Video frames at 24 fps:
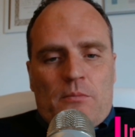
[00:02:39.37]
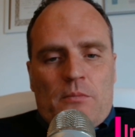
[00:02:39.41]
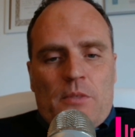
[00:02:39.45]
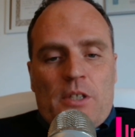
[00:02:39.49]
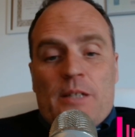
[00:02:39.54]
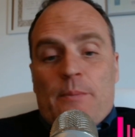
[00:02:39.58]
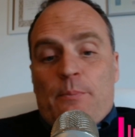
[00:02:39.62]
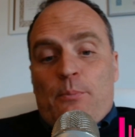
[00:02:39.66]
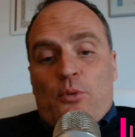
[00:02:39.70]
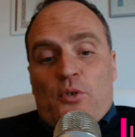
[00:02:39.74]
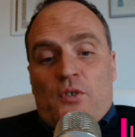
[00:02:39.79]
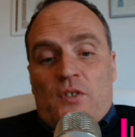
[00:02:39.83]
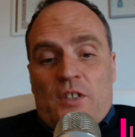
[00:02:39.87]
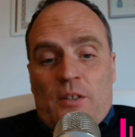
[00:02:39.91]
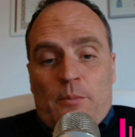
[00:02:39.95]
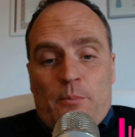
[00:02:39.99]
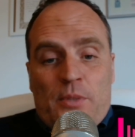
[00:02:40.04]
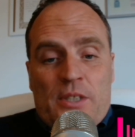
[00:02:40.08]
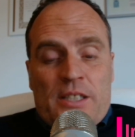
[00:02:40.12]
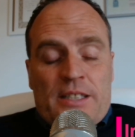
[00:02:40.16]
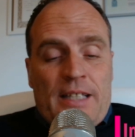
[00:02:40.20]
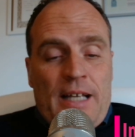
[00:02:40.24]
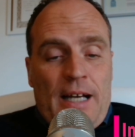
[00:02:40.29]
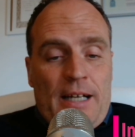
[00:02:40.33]

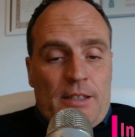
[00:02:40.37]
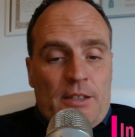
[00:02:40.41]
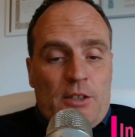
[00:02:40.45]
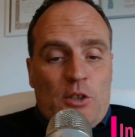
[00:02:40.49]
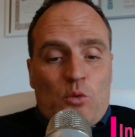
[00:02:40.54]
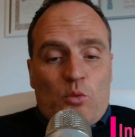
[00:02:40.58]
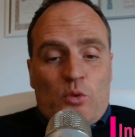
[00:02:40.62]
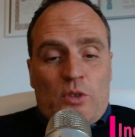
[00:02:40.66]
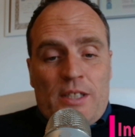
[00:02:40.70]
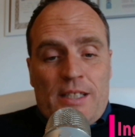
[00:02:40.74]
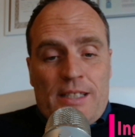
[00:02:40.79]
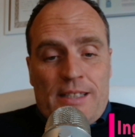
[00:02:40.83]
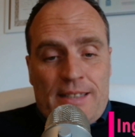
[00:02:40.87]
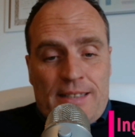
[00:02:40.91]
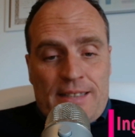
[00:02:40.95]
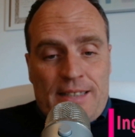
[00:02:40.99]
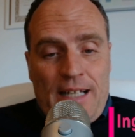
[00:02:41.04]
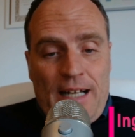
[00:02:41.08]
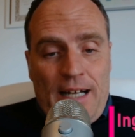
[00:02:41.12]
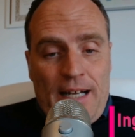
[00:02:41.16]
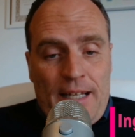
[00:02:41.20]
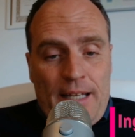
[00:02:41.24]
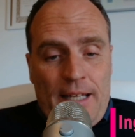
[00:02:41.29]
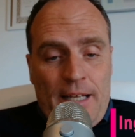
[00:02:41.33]
l'impossibilità di
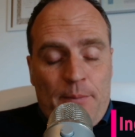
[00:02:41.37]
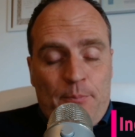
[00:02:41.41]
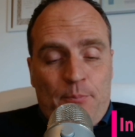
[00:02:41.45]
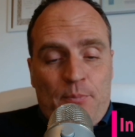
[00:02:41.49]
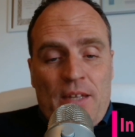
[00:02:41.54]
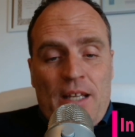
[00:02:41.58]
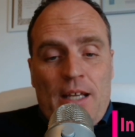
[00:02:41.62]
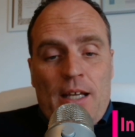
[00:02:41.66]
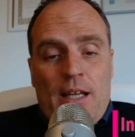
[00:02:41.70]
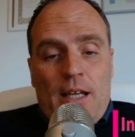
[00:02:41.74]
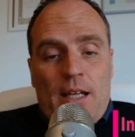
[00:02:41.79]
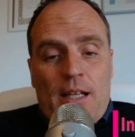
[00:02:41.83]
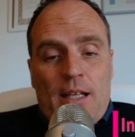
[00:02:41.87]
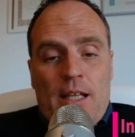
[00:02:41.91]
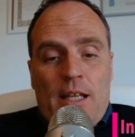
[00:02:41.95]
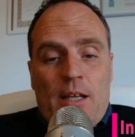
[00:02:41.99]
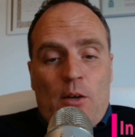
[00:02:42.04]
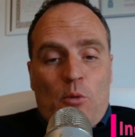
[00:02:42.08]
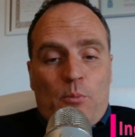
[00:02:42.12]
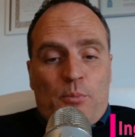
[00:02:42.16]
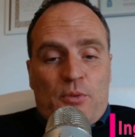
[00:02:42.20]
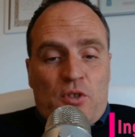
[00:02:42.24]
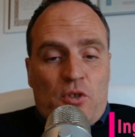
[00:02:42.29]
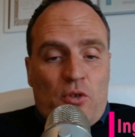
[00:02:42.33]
utilizzare le
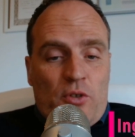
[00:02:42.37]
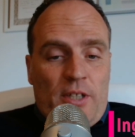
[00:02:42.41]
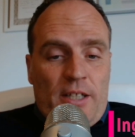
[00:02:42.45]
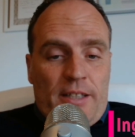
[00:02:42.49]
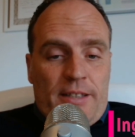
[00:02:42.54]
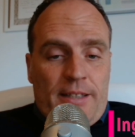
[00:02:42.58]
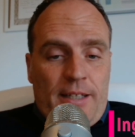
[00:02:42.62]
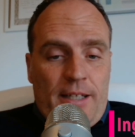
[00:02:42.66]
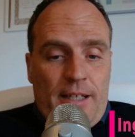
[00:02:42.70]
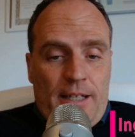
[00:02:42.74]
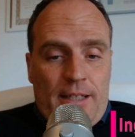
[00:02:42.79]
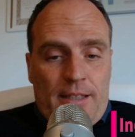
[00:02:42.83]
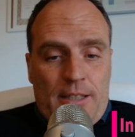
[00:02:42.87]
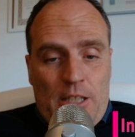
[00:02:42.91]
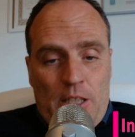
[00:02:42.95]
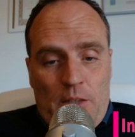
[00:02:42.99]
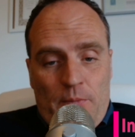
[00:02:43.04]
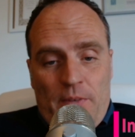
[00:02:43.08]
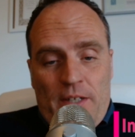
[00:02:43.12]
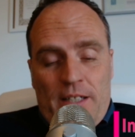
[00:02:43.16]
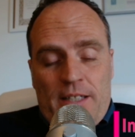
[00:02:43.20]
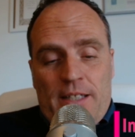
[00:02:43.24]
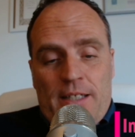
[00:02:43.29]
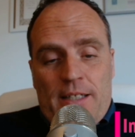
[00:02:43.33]
opzioni
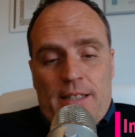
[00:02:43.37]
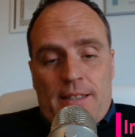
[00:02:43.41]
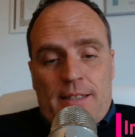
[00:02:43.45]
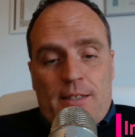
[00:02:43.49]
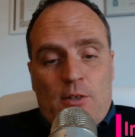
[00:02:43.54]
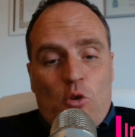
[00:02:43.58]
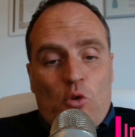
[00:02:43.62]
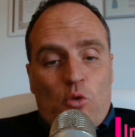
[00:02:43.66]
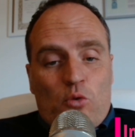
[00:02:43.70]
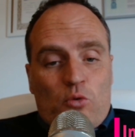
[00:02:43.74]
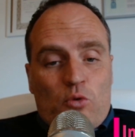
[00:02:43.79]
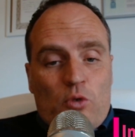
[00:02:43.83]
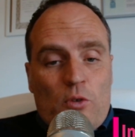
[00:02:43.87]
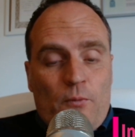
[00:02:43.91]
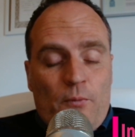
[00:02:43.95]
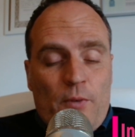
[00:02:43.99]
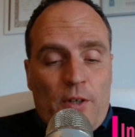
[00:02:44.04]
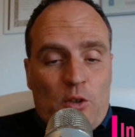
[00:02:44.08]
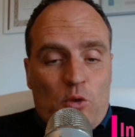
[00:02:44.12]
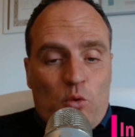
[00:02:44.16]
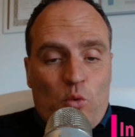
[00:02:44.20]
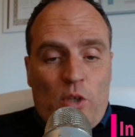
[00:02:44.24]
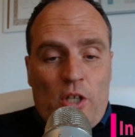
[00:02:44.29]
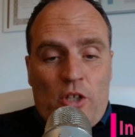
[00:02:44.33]
alternative di sconto in
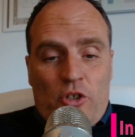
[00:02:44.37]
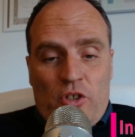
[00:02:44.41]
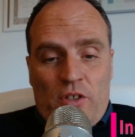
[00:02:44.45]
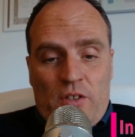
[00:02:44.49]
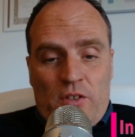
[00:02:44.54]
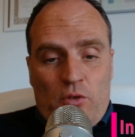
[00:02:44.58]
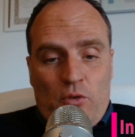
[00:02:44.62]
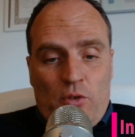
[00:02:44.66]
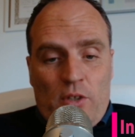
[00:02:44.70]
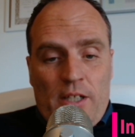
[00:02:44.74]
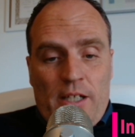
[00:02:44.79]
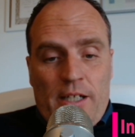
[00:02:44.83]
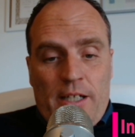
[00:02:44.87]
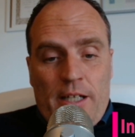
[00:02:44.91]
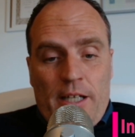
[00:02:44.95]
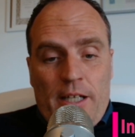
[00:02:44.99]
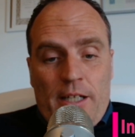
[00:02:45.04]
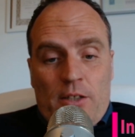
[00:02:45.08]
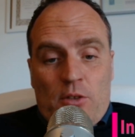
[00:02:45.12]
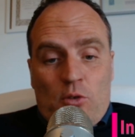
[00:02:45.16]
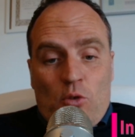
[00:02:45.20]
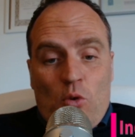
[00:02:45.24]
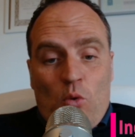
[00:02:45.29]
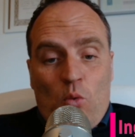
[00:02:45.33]
fattura e cessione del
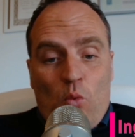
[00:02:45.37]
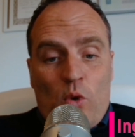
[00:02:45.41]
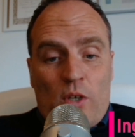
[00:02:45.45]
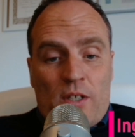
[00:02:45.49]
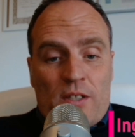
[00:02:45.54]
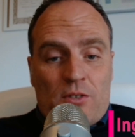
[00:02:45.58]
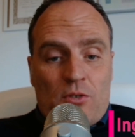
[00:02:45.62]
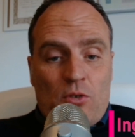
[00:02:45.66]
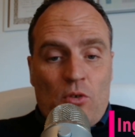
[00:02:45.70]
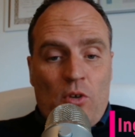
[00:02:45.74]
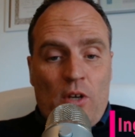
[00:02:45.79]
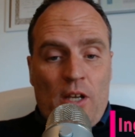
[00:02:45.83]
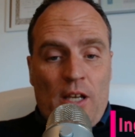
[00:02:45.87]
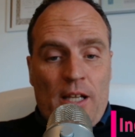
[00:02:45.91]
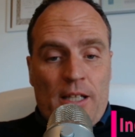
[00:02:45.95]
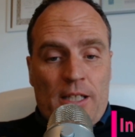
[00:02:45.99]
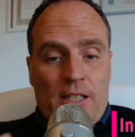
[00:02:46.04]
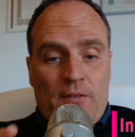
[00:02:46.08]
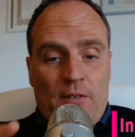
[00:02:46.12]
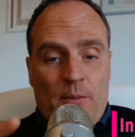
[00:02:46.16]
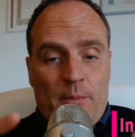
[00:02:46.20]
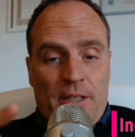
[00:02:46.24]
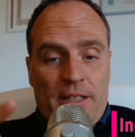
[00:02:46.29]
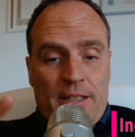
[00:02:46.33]
credito, questo
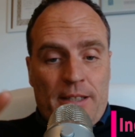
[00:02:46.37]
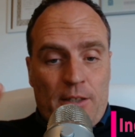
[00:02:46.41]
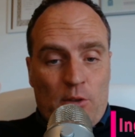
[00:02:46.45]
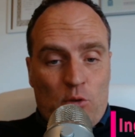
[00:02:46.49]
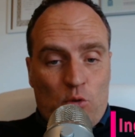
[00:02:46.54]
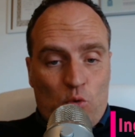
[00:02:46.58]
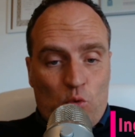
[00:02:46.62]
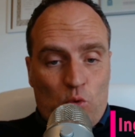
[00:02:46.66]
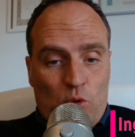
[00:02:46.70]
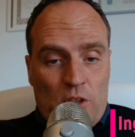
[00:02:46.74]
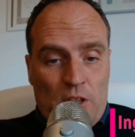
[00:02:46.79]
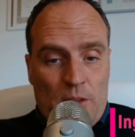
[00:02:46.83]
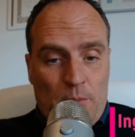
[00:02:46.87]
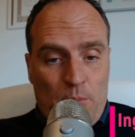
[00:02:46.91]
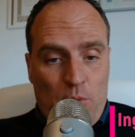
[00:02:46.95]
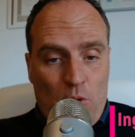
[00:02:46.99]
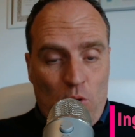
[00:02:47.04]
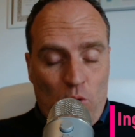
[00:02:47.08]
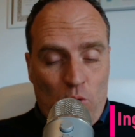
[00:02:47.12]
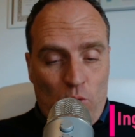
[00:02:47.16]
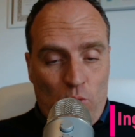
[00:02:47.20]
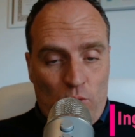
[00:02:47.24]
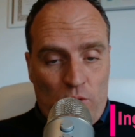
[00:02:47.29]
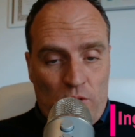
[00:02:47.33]
relativamente a tutti i
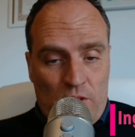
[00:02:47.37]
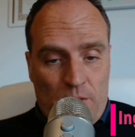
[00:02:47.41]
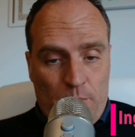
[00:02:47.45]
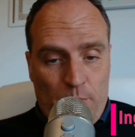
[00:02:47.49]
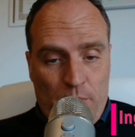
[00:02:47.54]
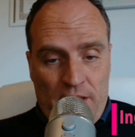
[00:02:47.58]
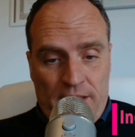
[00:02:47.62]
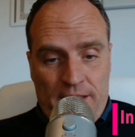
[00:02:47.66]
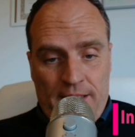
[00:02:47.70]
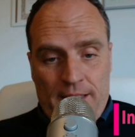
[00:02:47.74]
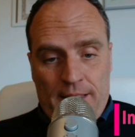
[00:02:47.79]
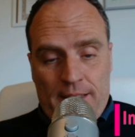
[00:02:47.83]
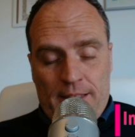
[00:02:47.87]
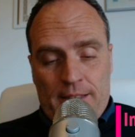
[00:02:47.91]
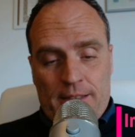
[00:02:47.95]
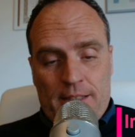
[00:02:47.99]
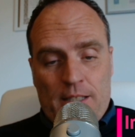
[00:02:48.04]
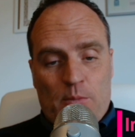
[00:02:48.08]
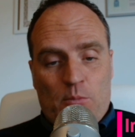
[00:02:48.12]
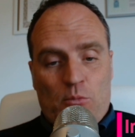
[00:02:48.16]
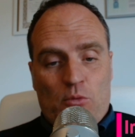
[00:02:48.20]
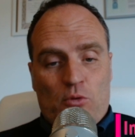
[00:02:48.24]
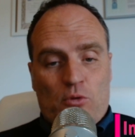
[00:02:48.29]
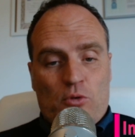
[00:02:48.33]
bonus presenti
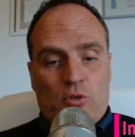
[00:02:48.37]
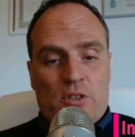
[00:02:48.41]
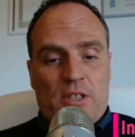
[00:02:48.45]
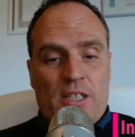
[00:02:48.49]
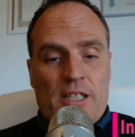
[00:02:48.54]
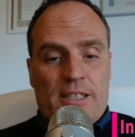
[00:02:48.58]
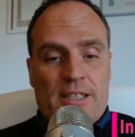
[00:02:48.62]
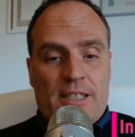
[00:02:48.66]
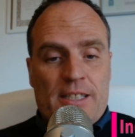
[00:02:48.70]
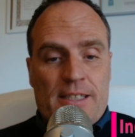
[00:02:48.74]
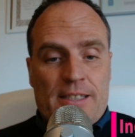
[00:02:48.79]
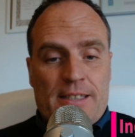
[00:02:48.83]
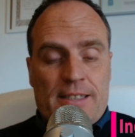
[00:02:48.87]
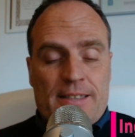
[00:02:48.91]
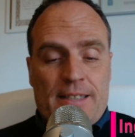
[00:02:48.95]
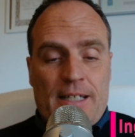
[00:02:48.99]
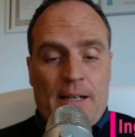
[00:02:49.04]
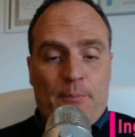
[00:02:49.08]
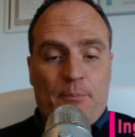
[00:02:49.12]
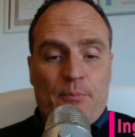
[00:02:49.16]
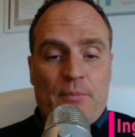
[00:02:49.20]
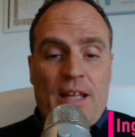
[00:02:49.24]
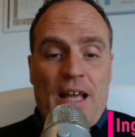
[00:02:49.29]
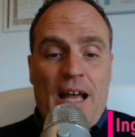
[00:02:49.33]
nel mondo
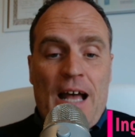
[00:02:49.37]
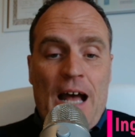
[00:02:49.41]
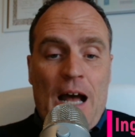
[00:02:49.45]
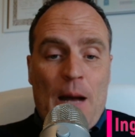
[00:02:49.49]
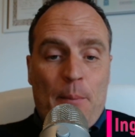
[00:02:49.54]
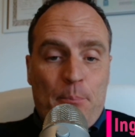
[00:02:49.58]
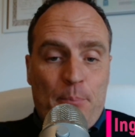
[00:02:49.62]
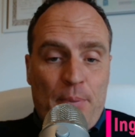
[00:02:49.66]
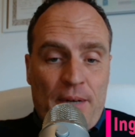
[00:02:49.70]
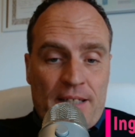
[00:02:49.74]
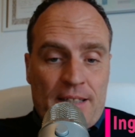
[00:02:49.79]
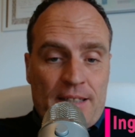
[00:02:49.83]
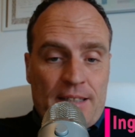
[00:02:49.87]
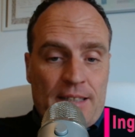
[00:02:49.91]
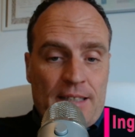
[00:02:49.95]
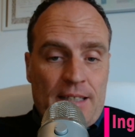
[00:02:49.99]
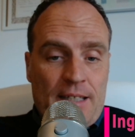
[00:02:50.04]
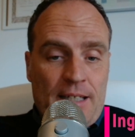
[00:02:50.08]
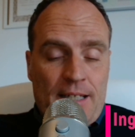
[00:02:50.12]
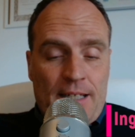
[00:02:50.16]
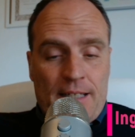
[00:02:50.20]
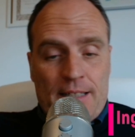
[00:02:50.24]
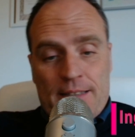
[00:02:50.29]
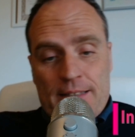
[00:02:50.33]
dell'edilizia a
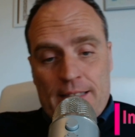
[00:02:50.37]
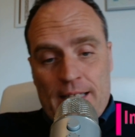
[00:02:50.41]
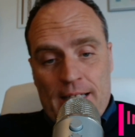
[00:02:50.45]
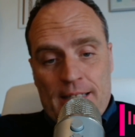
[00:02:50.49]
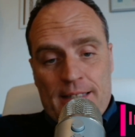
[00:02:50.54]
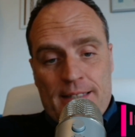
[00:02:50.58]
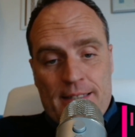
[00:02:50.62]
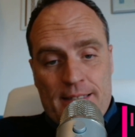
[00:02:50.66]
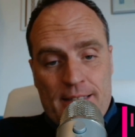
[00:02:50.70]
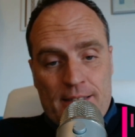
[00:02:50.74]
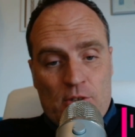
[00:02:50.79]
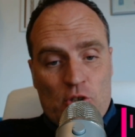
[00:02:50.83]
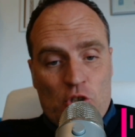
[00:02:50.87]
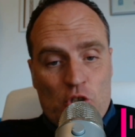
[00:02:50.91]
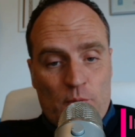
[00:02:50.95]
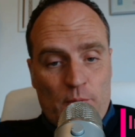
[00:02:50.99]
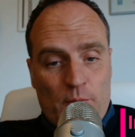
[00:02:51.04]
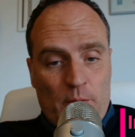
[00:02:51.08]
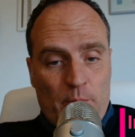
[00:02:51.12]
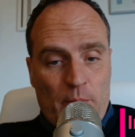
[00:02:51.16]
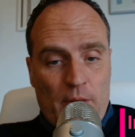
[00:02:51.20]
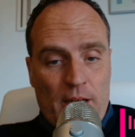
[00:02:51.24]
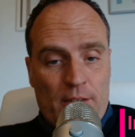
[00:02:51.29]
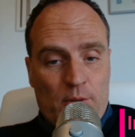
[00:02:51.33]
partire dal 16
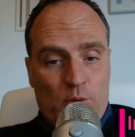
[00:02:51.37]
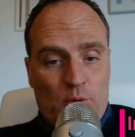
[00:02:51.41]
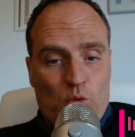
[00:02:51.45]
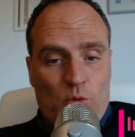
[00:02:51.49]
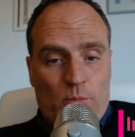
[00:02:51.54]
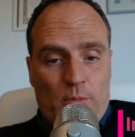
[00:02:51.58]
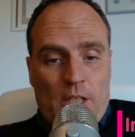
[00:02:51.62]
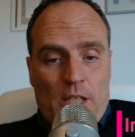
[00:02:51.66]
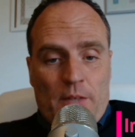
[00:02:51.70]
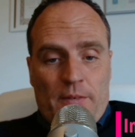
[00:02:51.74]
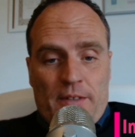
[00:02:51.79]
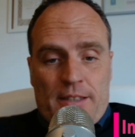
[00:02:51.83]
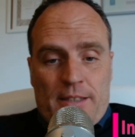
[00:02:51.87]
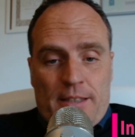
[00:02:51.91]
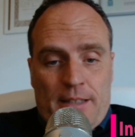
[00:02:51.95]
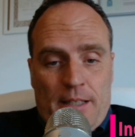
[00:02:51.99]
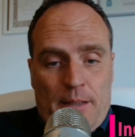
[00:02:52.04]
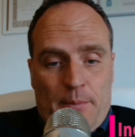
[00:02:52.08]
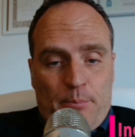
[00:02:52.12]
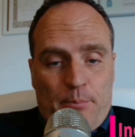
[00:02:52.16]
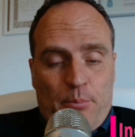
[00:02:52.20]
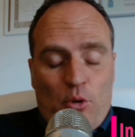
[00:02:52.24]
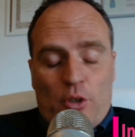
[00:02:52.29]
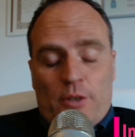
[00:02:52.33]
febbraio 2023
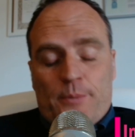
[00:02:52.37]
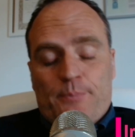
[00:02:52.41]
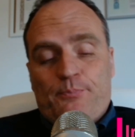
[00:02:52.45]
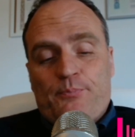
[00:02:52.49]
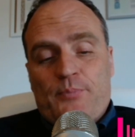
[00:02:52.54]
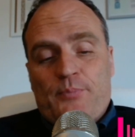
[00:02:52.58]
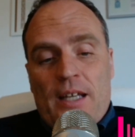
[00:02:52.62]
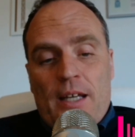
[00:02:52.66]
in poi